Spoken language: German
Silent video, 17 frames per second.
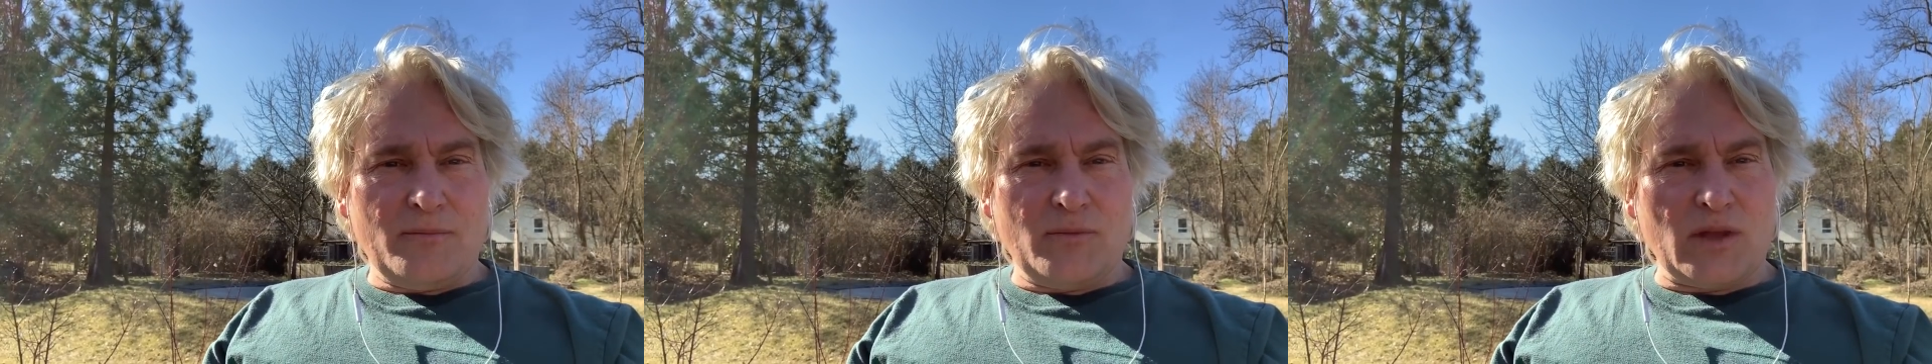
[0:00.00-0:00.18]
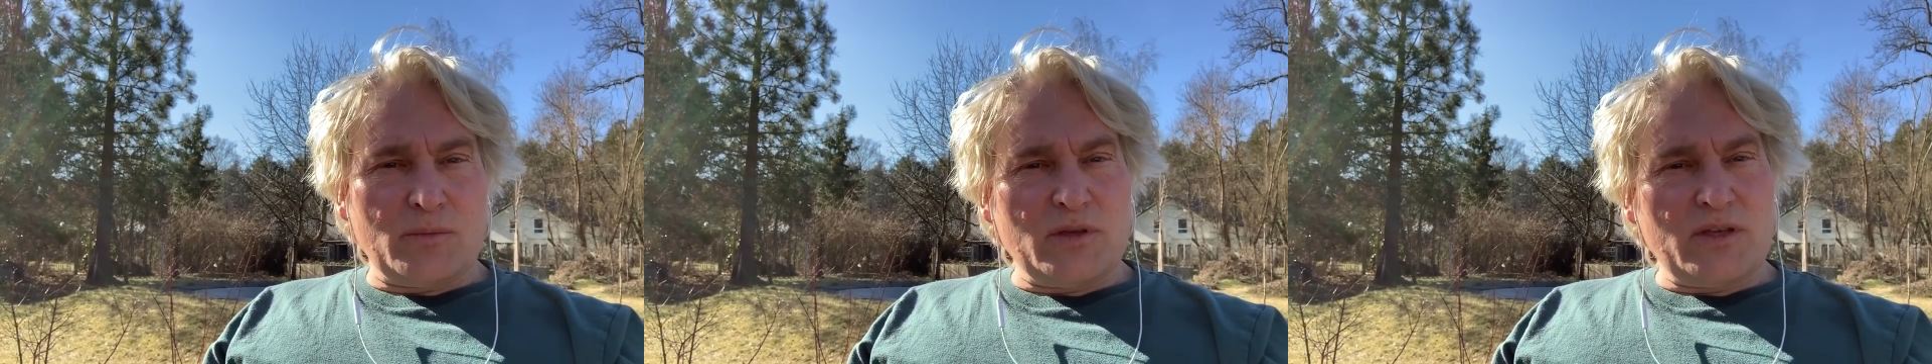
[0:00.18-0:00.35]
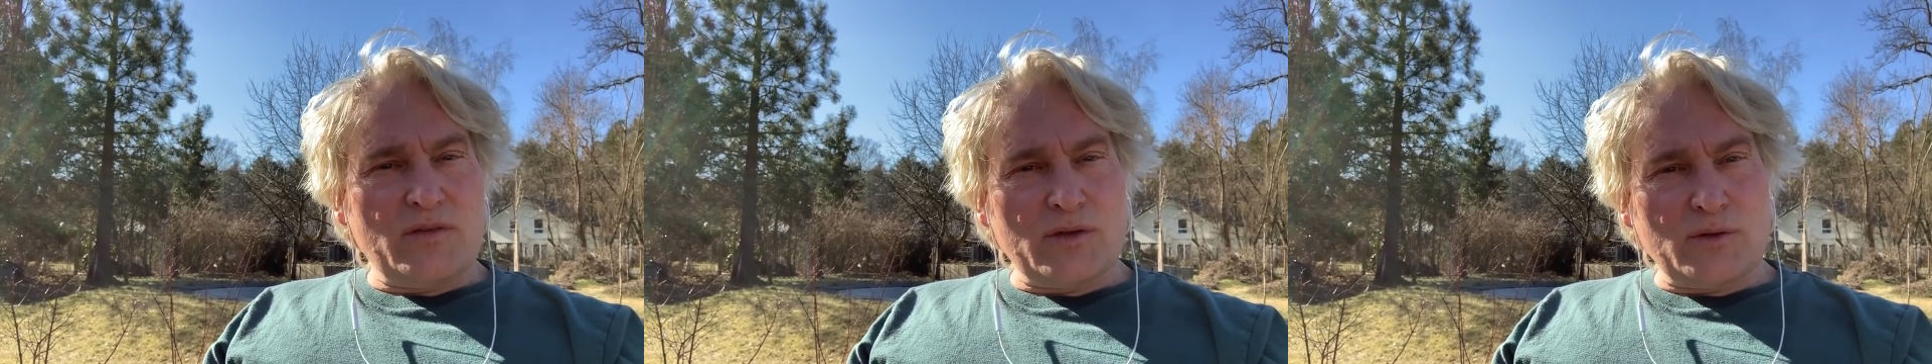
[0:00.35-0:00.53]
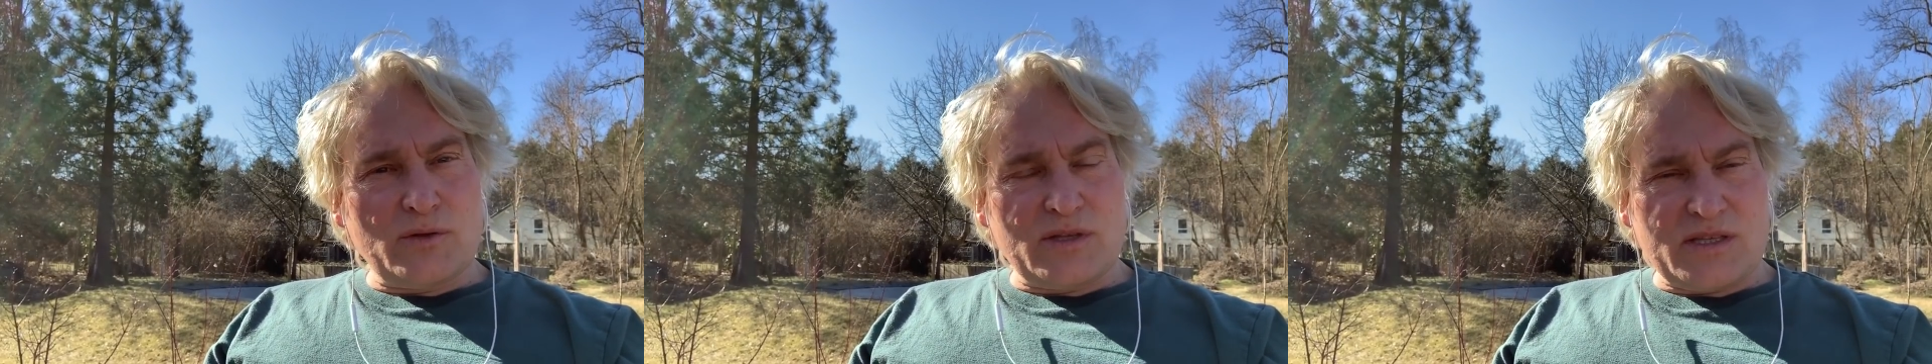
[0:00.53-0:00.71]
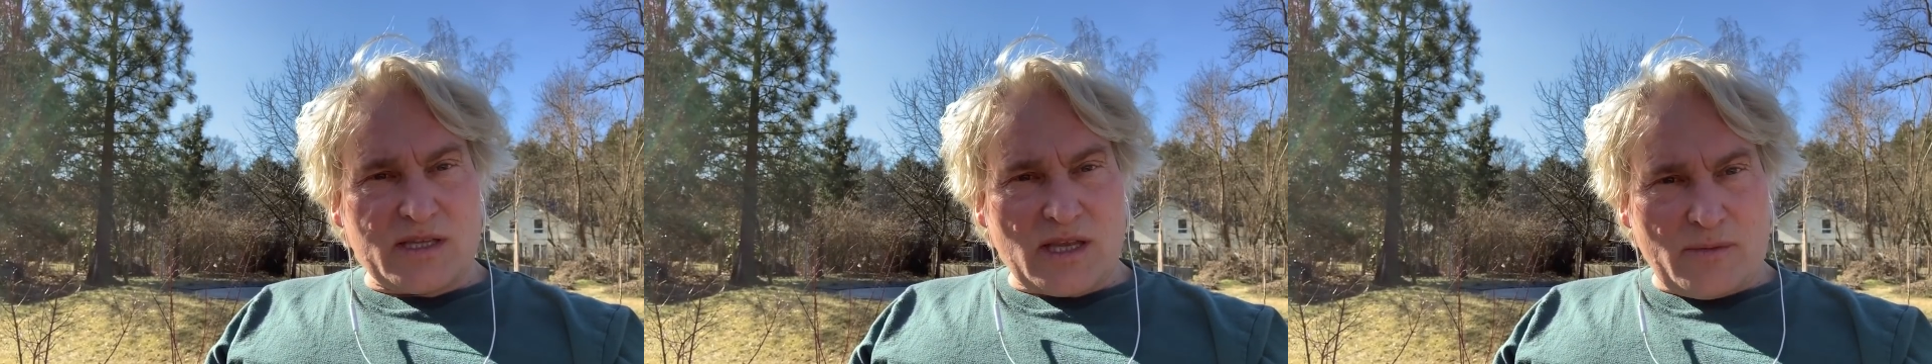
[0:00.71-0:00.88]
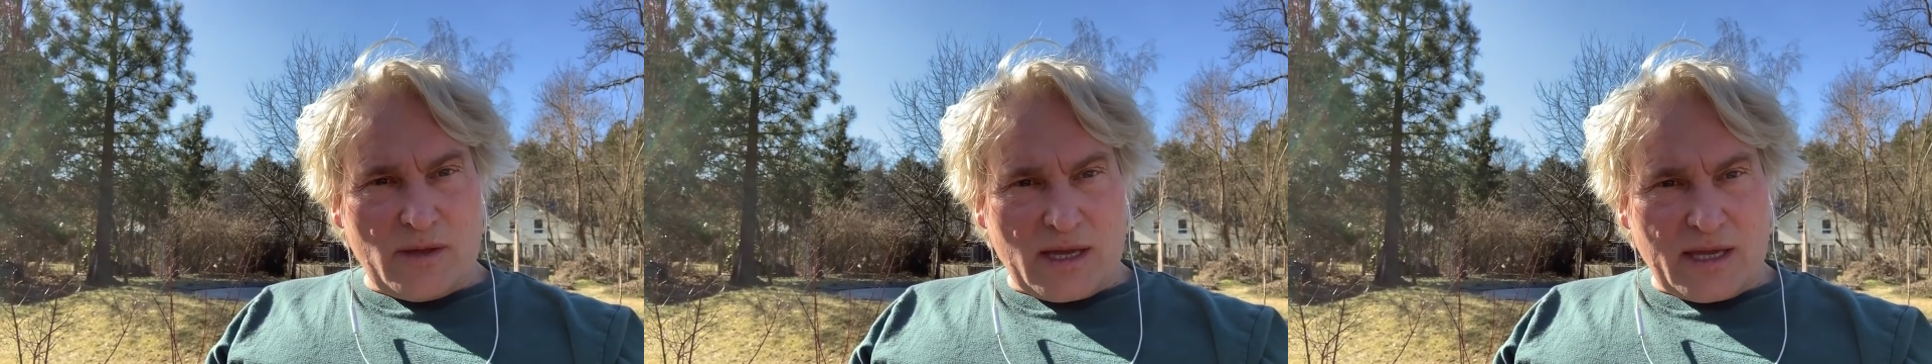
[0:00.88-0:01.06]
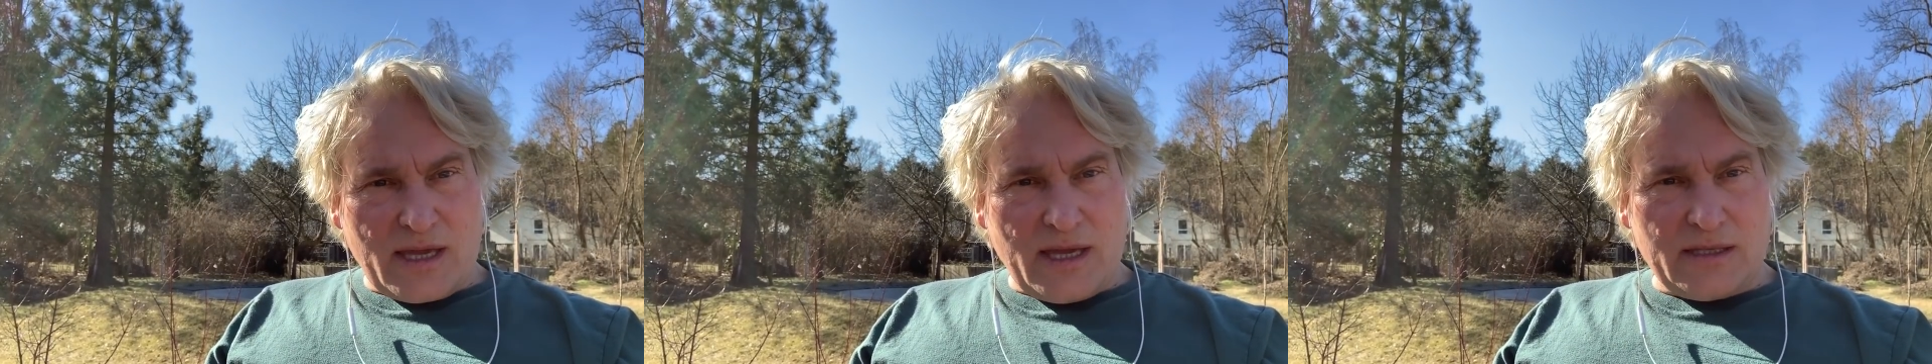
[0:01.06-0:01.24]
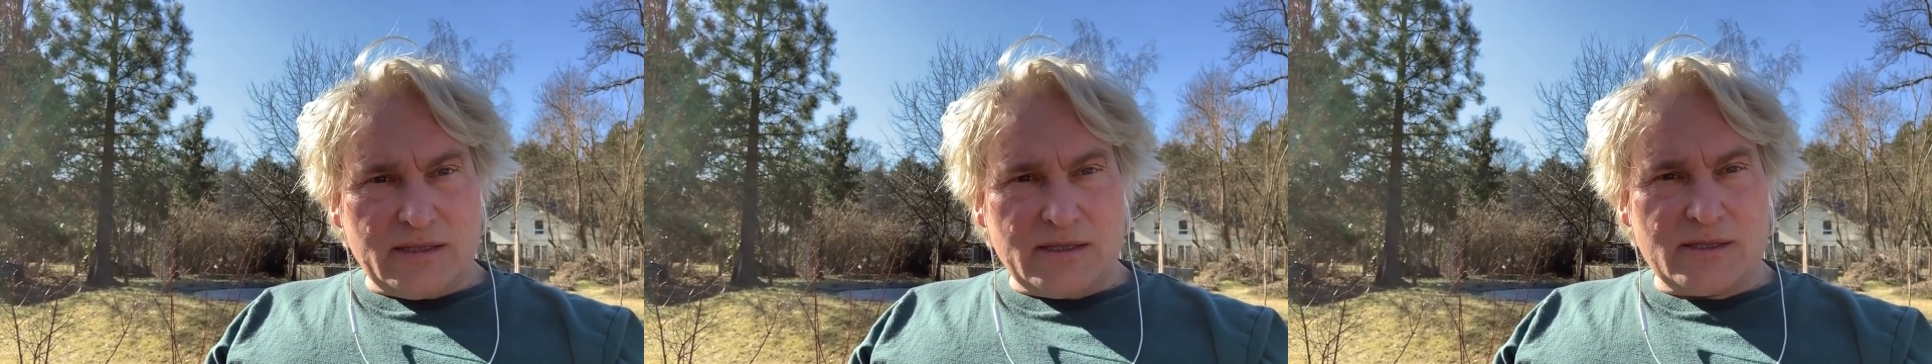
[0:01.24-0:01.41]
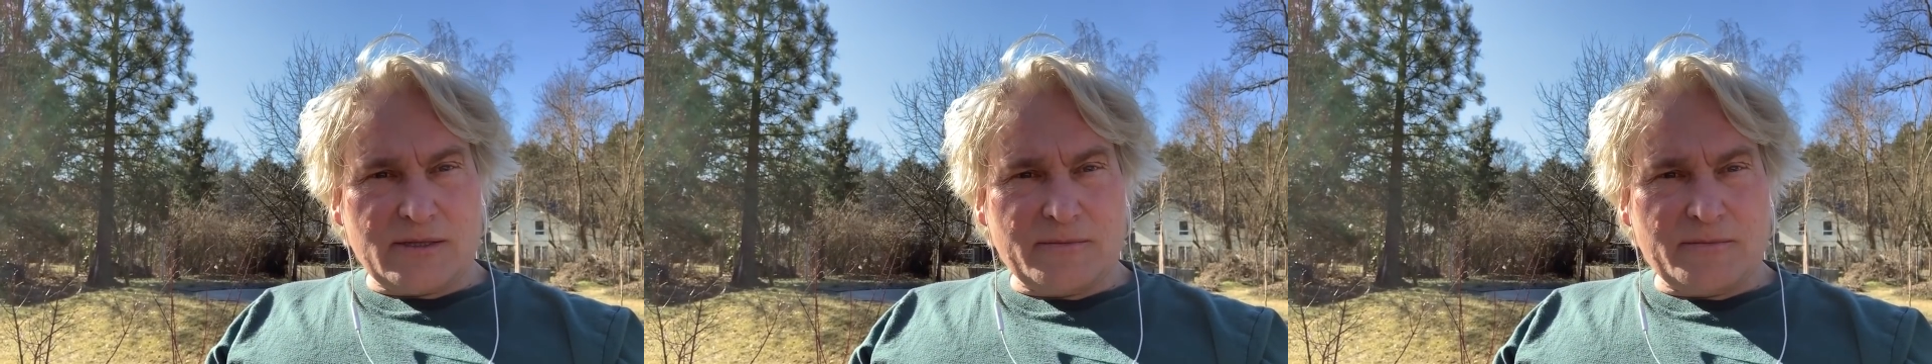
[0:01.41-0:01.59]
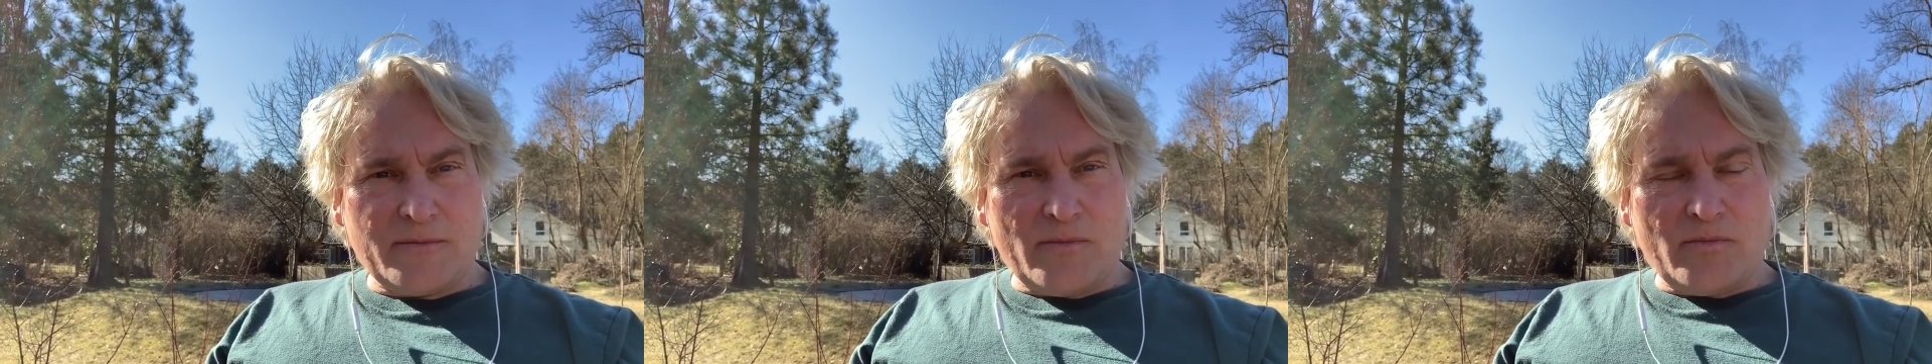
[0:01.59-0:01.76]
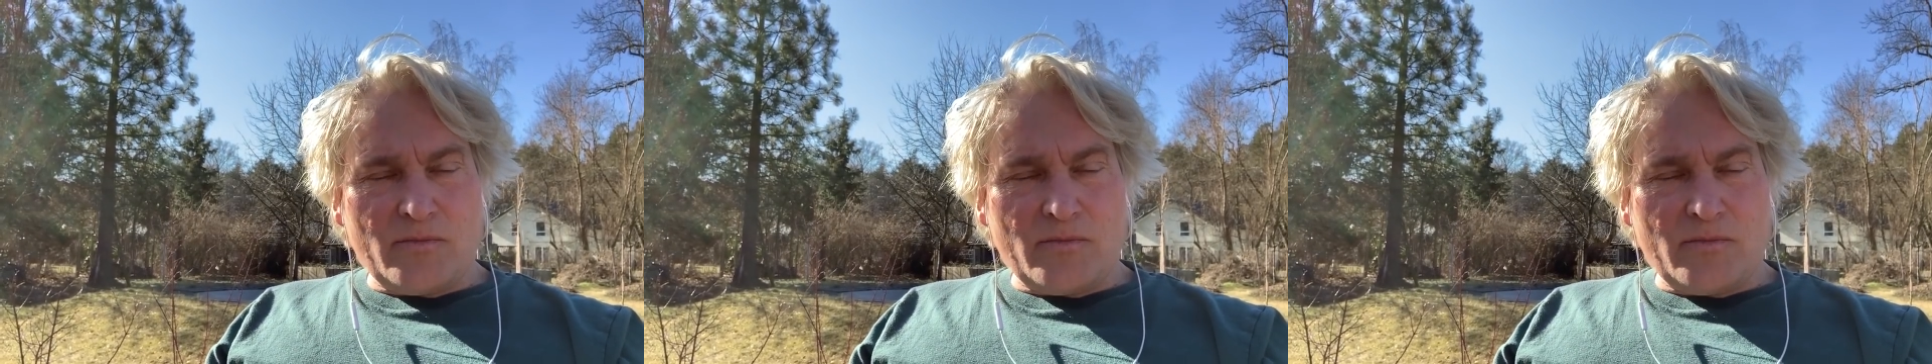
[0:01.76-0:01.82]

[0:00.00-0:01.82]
Nämlich, wenn du dich selber erkennst,